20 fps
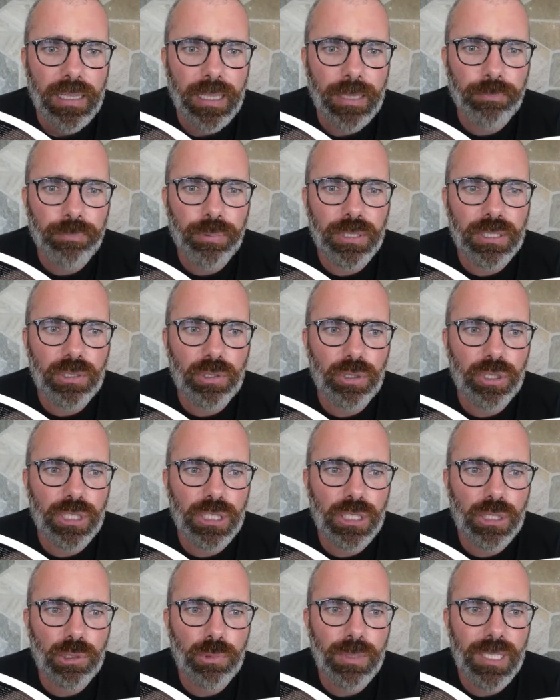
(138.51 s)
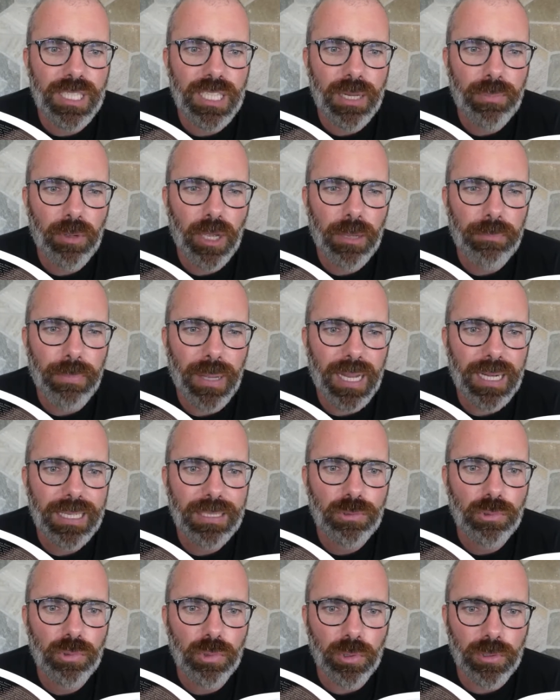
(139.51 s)
Et puisque j'y suis, j'aimerais
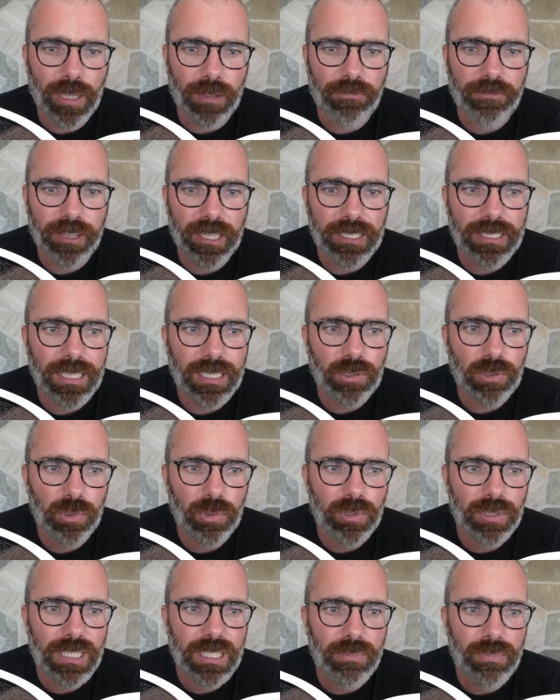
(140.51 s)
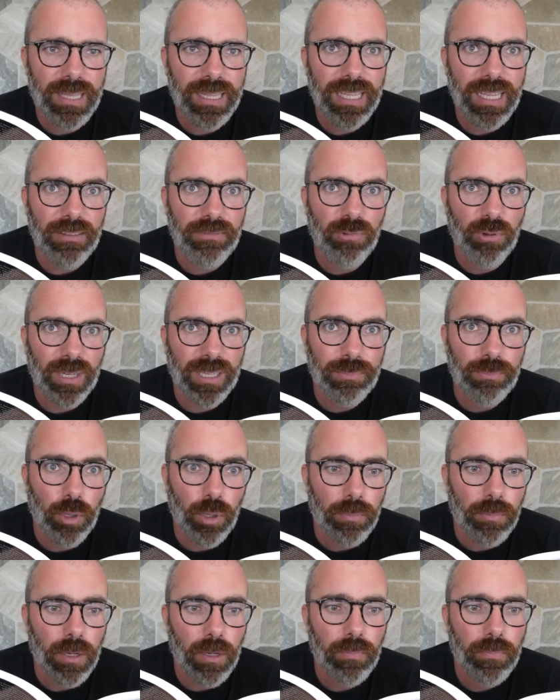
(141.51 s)
parler d'une autre affaire sérieuse qui m'énerve
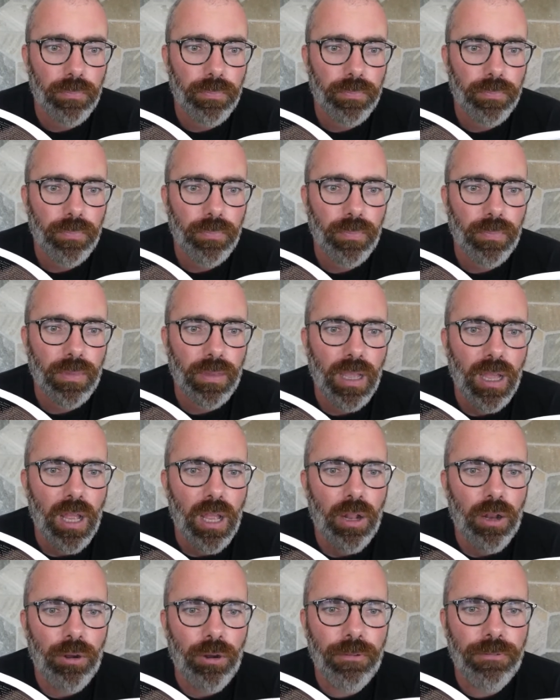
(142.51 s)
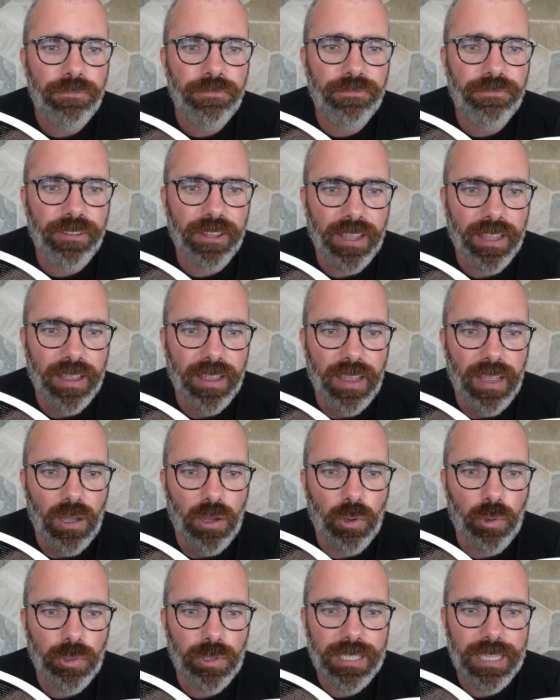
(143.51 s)
horriblement. Le fait
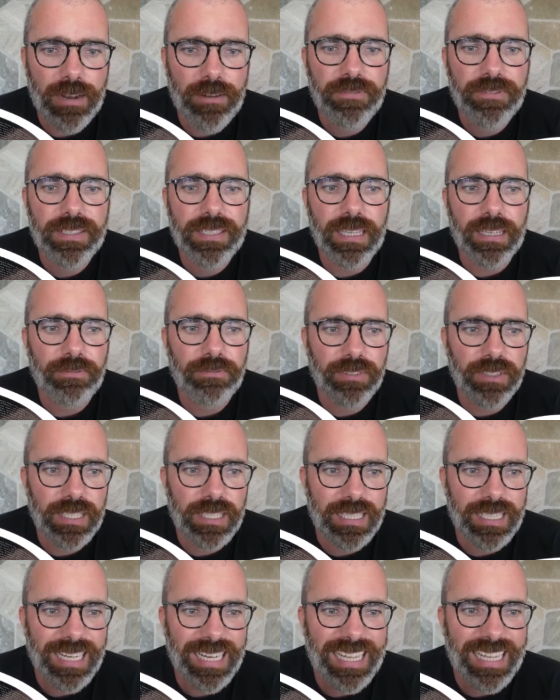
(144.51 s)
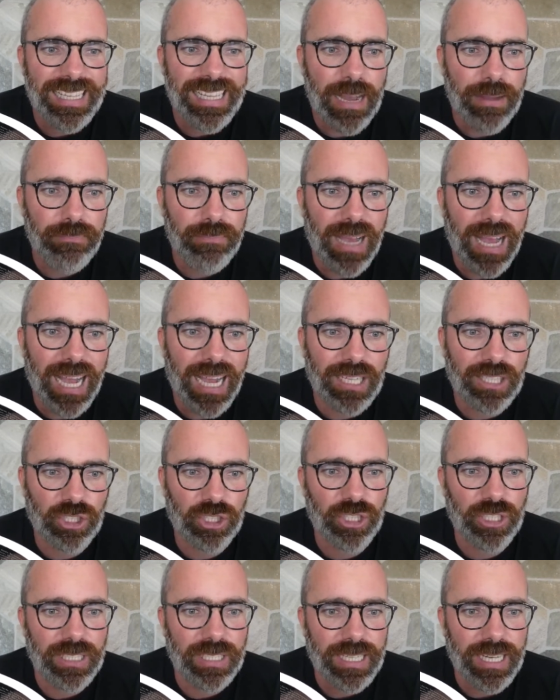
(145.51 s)
Qu'au self-service, les dames
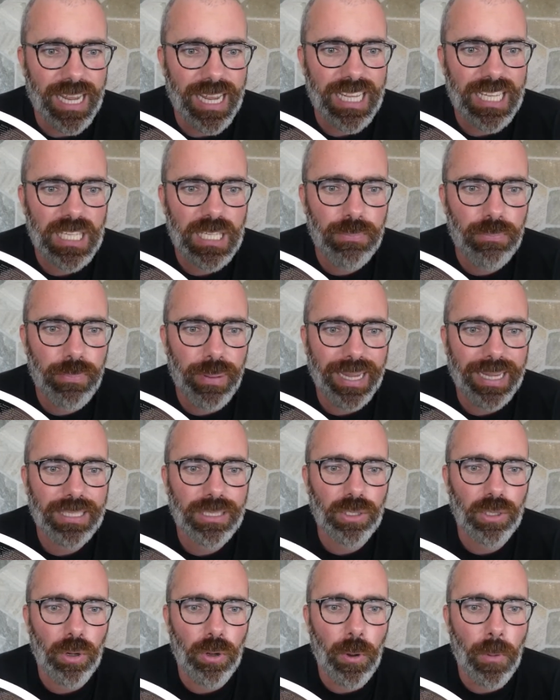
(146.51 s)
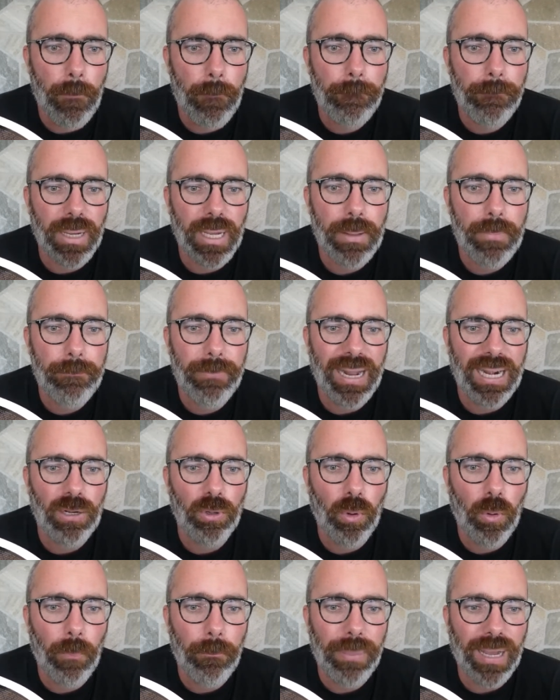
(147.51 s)
âgées inspectent le pain
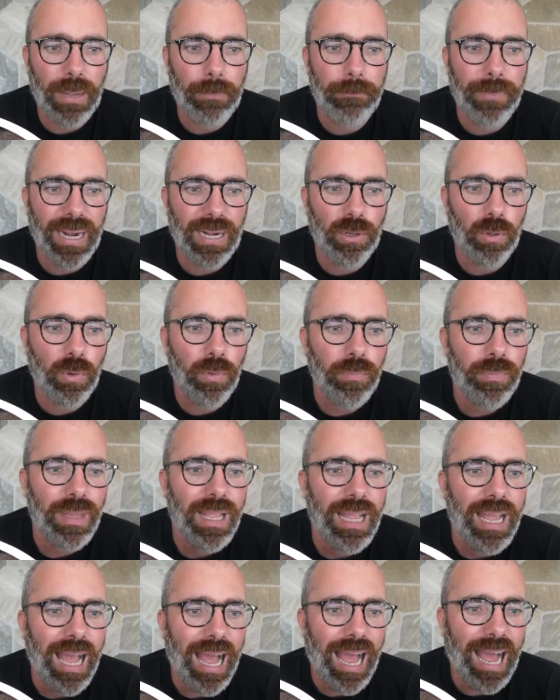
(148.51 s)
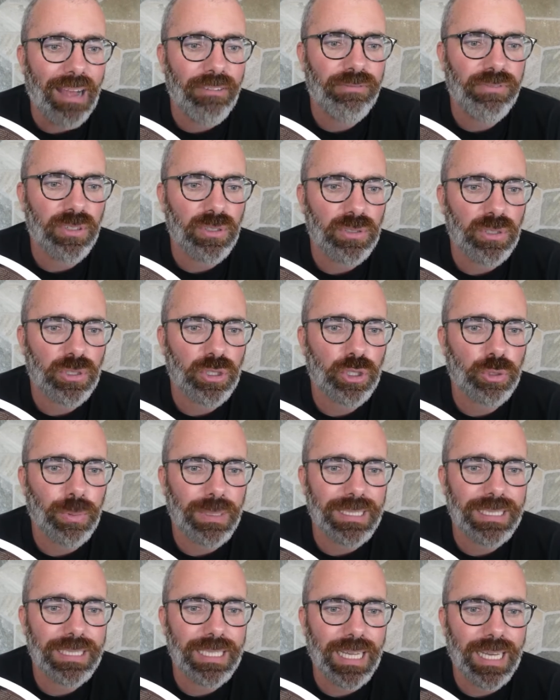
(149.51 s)
ballon par ballon avant d'en
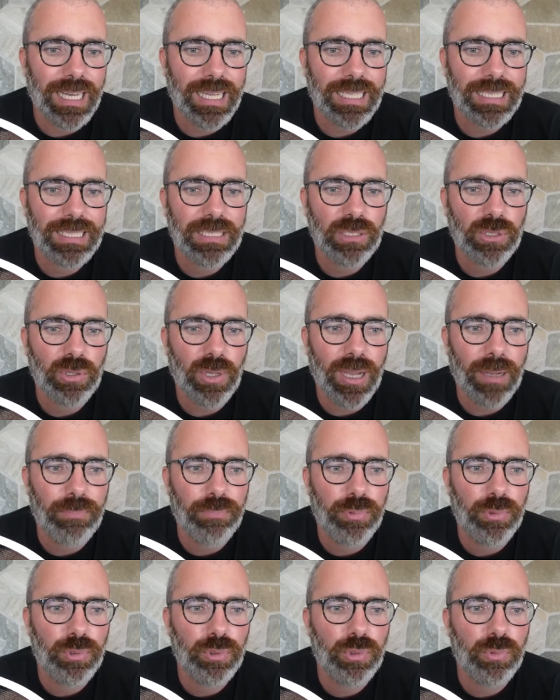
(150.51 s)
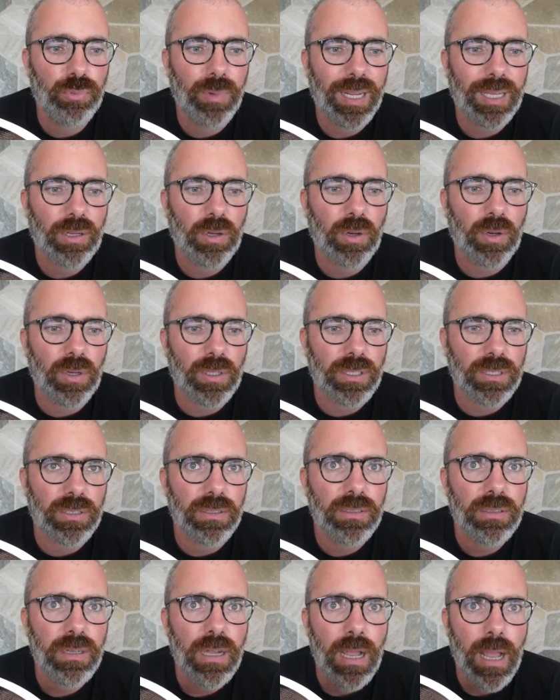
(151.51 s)
choisir un qui sera plus ou moins
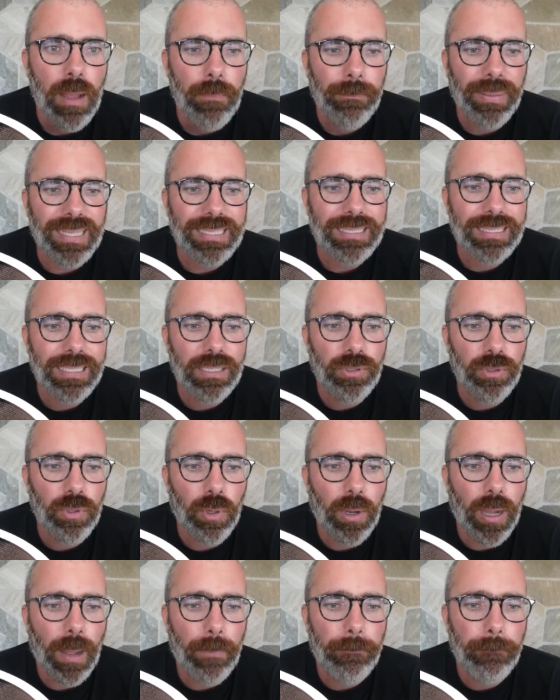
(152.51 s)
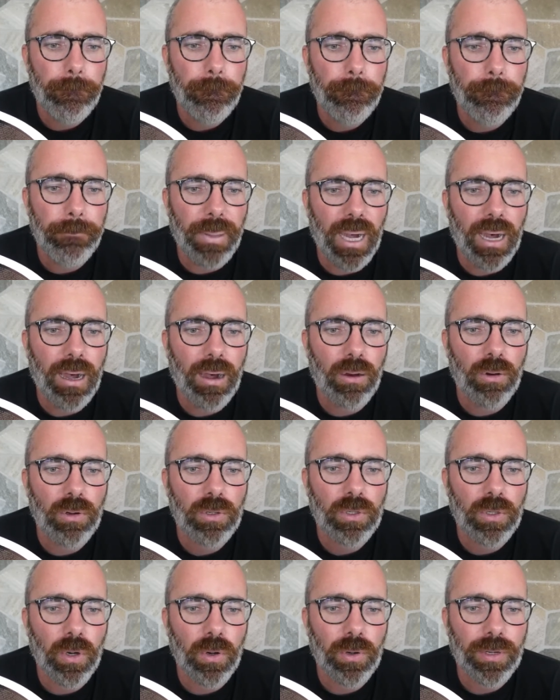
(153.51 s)
croquant parce qu'il n'aura pas
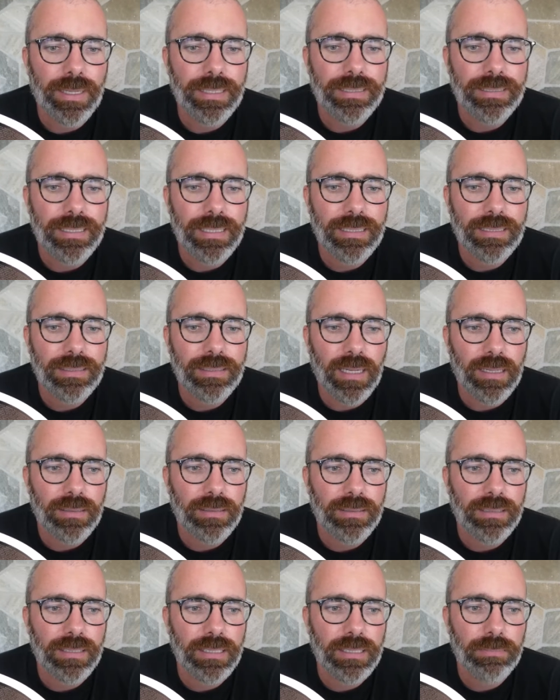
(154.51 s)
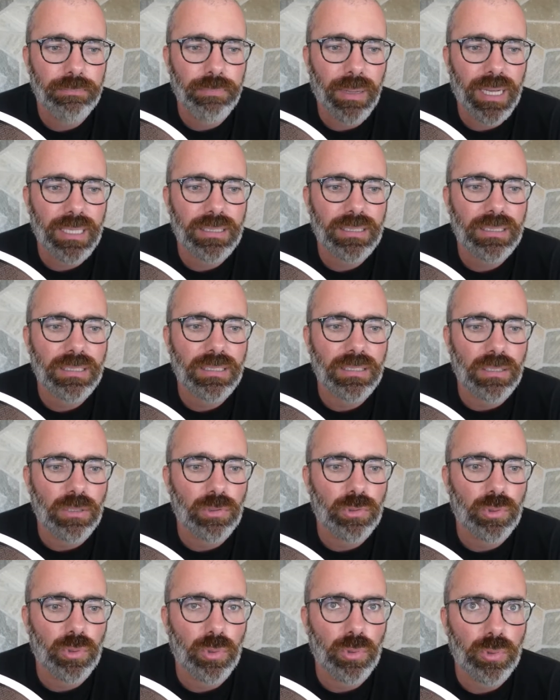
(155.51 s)
encore été tâté par
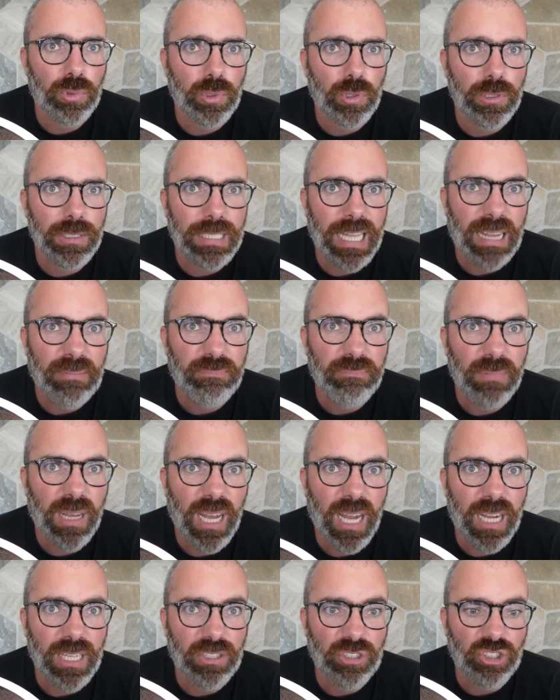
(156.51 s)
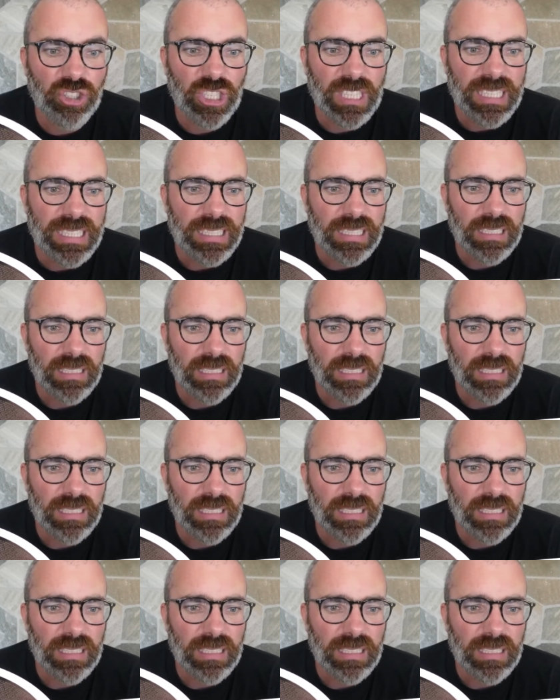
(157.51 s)
cent autres dames âgées.